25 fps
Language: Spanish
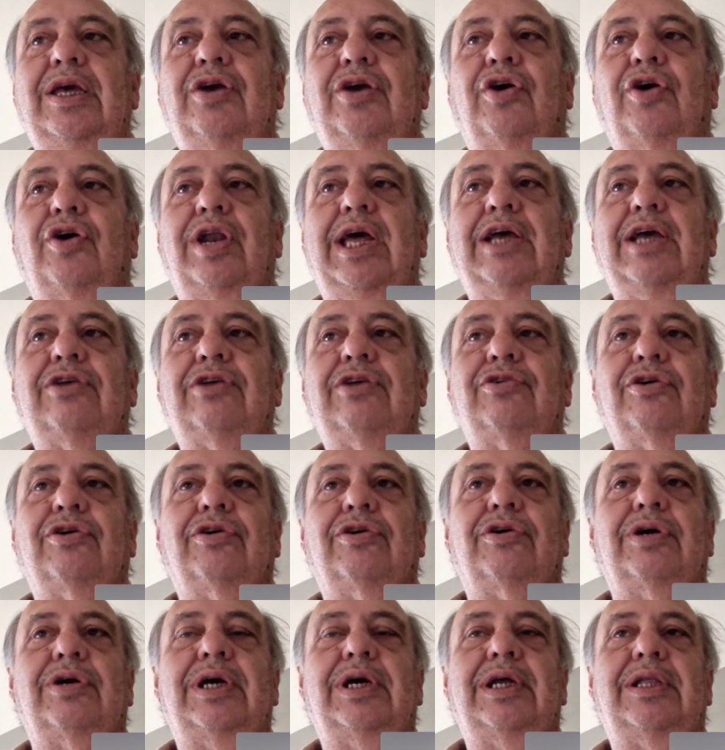con
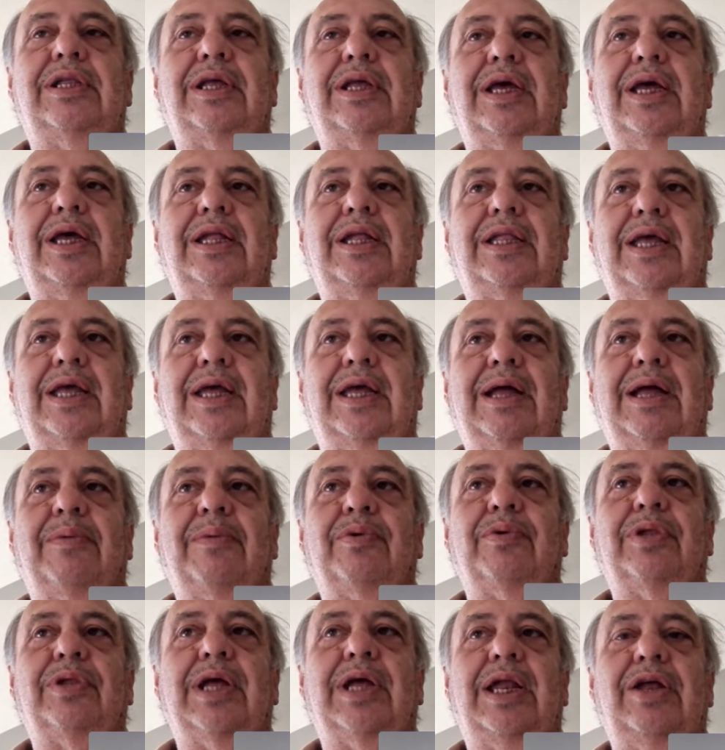eso
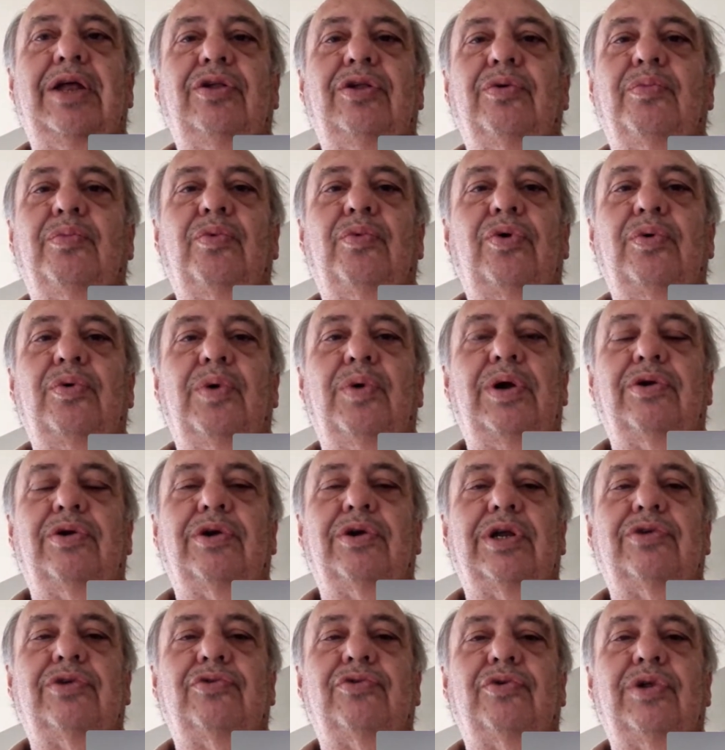estamos teniendo muy buenos
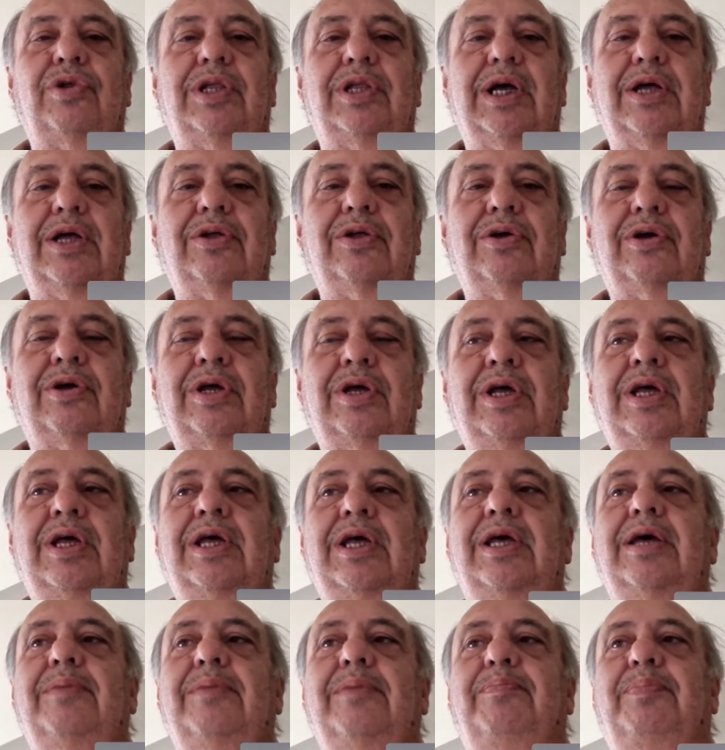resultados
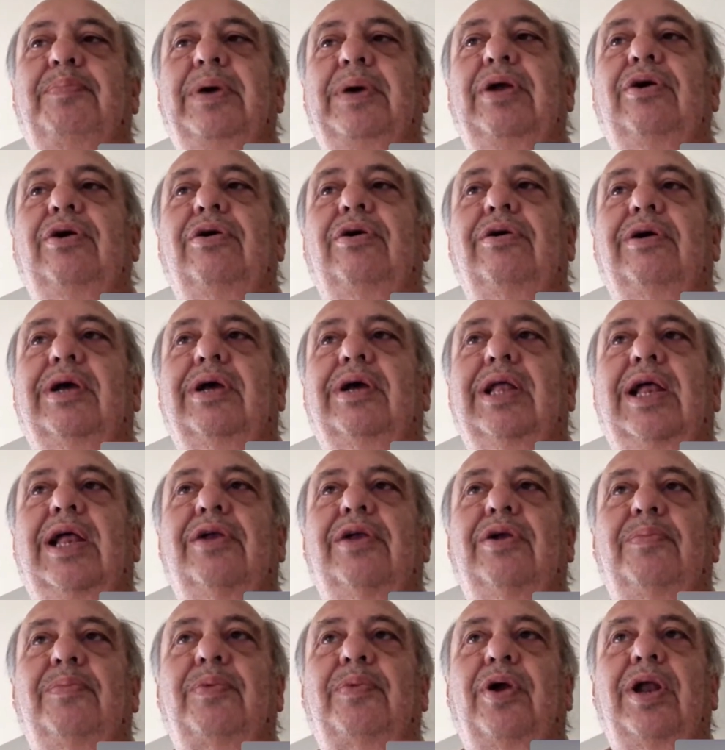pero
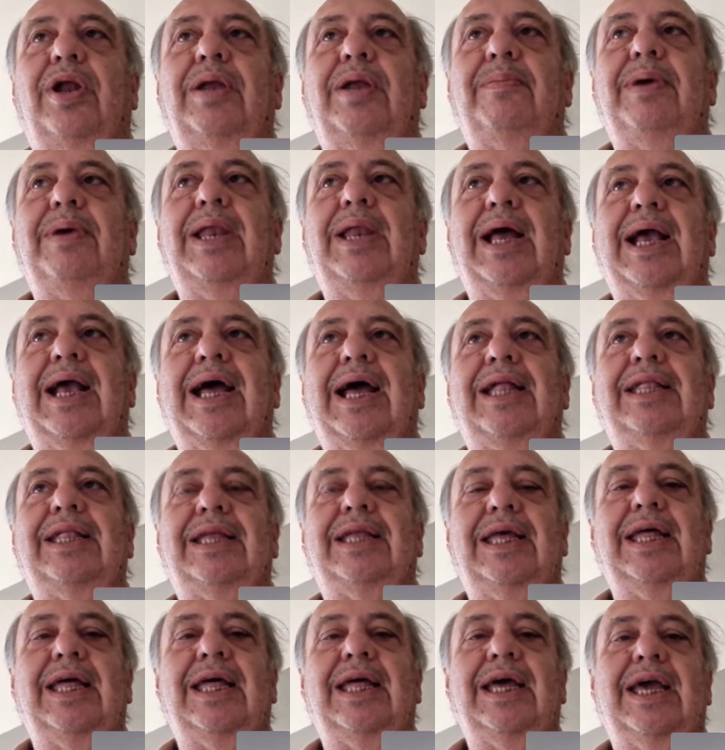claro, el problema es la
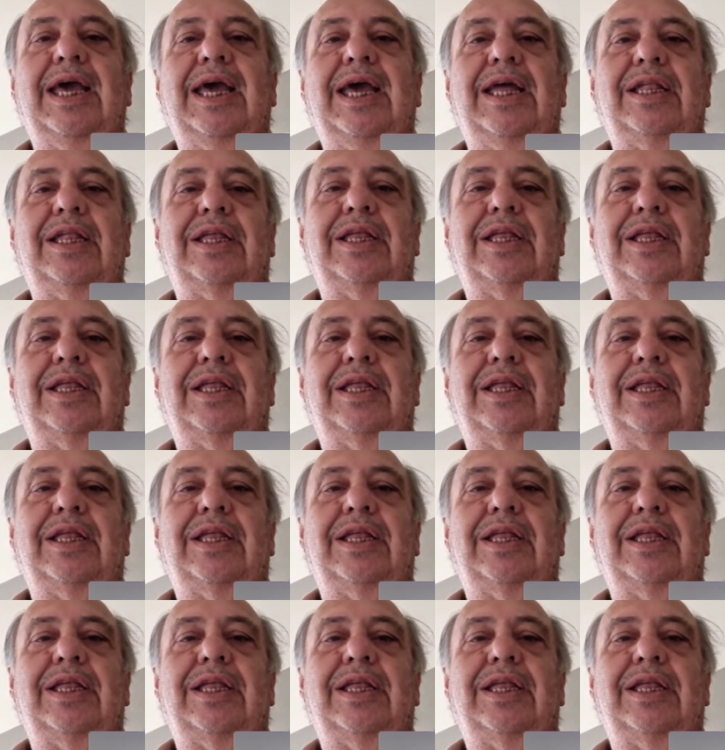cantidad de gente.